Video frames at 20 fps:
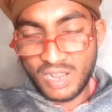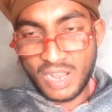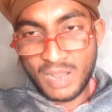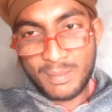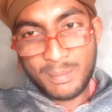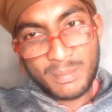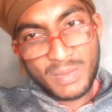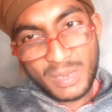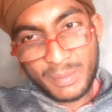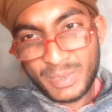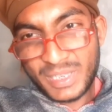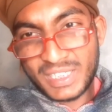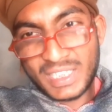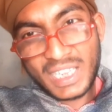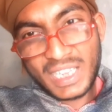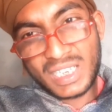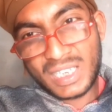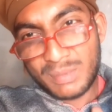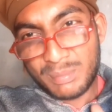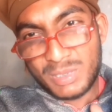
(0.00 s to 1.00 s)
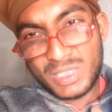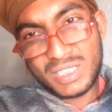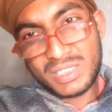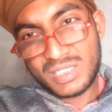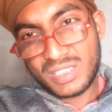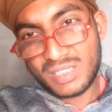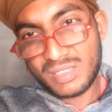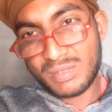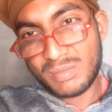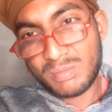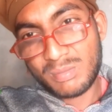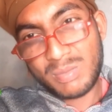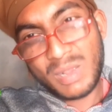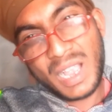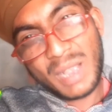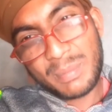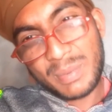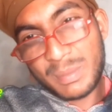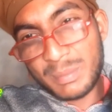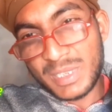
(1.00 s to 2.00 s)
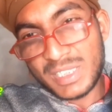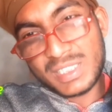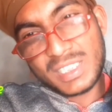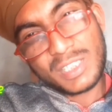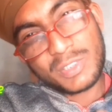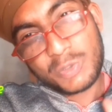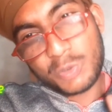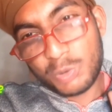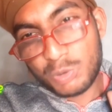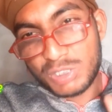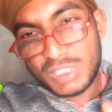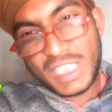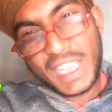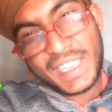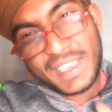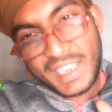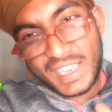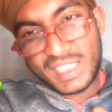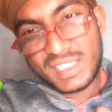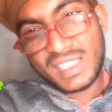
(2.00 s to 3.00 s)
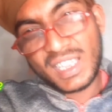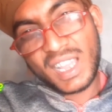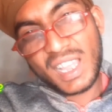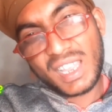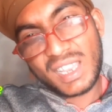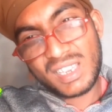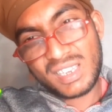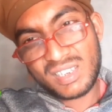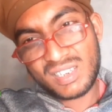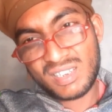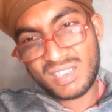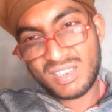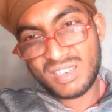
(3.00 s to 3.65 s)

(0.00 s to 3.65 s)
अम्मा बेटा के बीच बाप हमेशा चूतिया ही रहता है